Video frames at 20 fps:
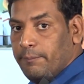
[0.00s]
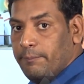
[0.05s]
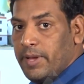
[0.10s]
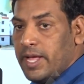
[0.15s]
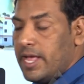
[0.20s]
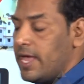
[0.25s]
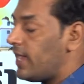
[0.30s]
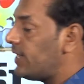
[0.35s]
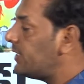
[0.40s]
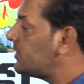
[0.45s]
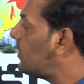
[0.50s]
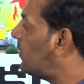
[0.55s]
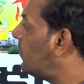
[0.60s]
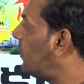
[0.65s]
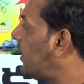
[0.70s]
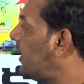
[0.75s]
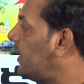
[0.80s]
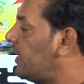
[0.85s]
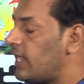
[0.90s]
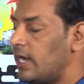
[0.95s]

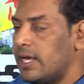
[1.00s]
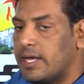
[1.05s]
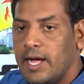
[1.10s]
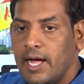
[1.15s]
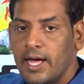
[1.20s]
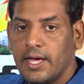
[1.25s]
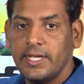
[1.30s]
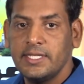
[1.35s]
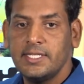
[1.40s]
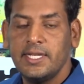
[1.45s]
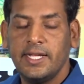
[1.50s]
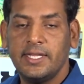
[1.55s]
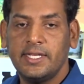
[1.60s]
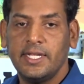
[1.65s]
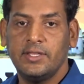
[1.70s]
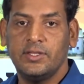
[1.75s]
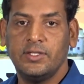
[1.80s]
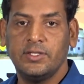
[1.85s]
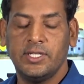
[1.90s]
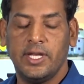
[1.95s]
బీఆర్ఎస్లోనే ఇవాళ కాంగ్రెస్ని అయితే
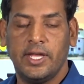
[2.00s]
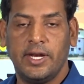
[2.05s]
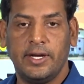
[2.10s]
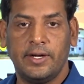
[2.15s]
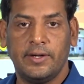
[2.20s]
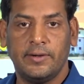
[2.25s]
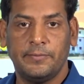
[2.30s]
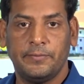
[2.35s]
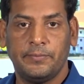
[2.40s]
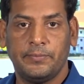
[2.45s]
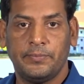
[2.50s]
ఎందుకు చేరాడు